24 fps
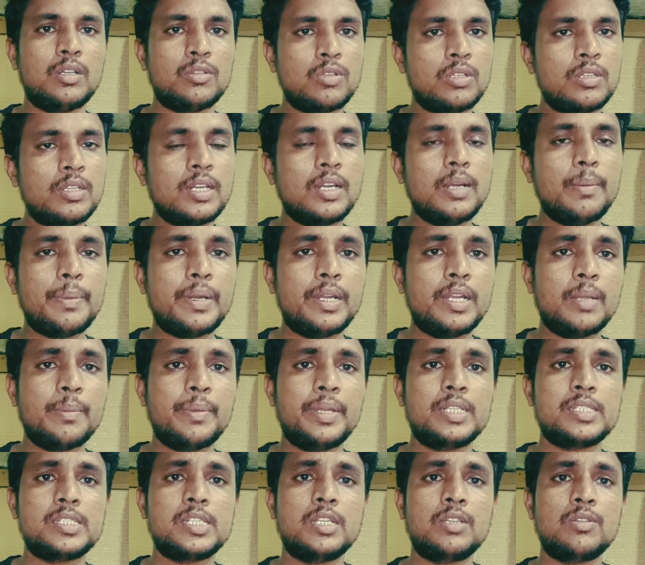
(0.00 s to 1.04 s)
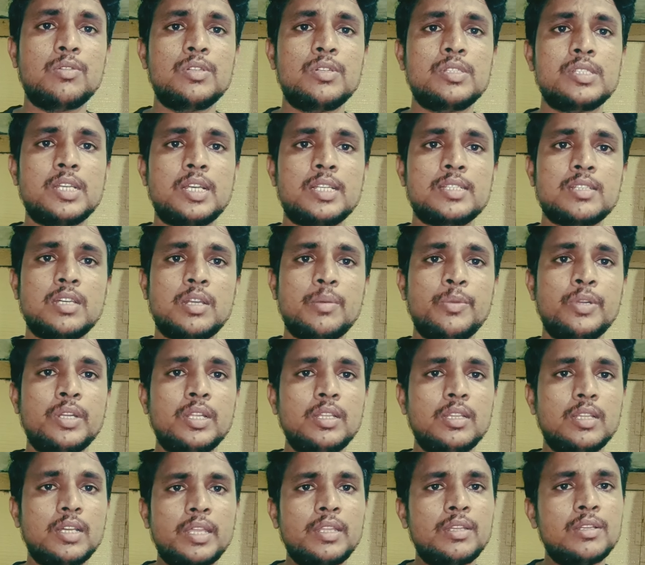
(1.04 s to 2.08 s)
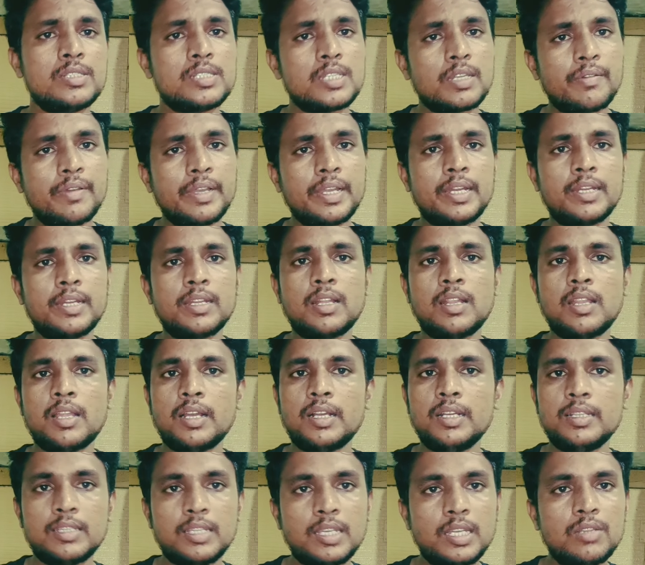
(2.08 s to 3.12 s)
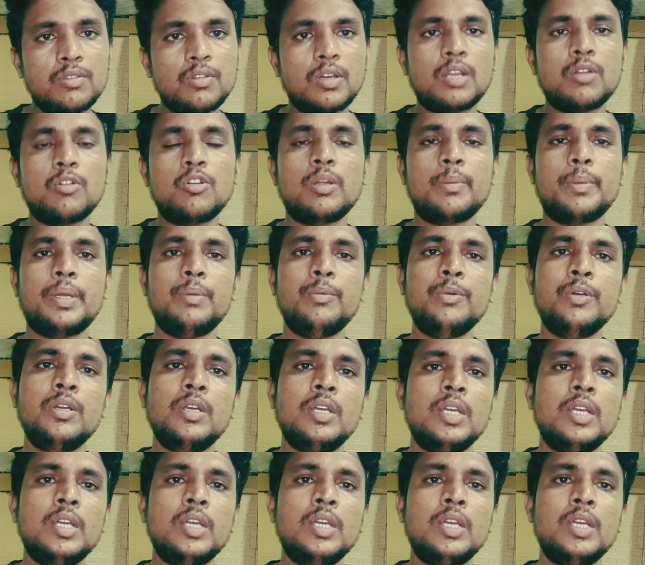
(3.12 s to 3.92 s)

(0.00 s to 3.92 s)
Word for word: తొందరగా పంట మనకు చేతికి వచ్చే ఆస్కారం ఉంటుంది పదిహేను నుంచి ఇరవై క్వింటాల దాకా దీని ద్వారా కూడా మనం